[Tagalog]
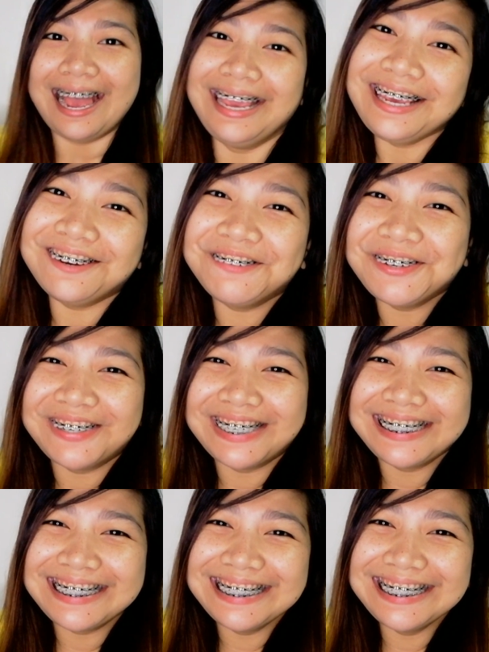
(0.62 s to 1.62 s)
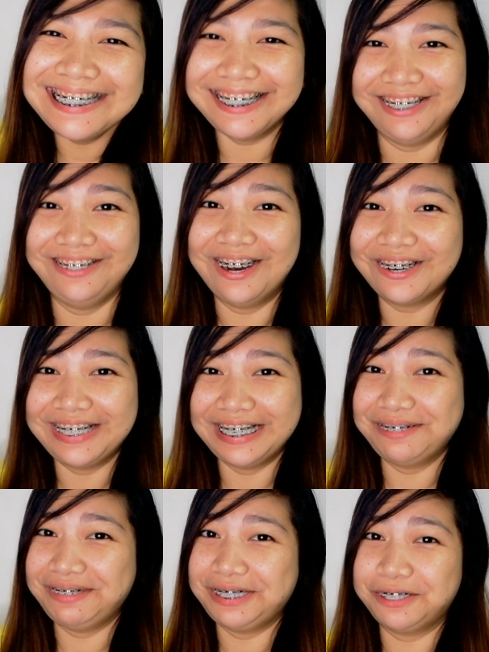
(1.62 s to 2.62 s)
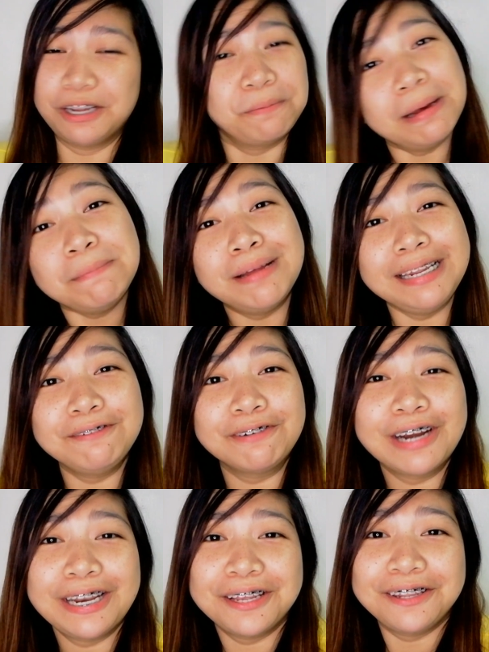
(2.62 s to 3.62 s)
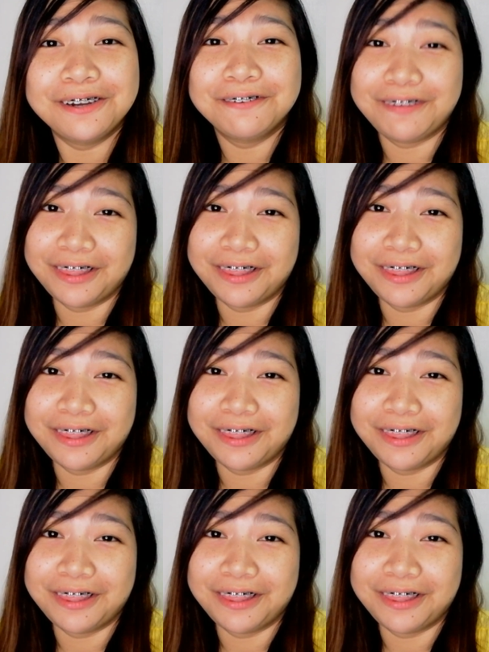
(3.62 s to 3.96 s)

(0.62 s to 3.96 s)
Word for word: Hi everyone! So ako na naman dito nagbabalik for another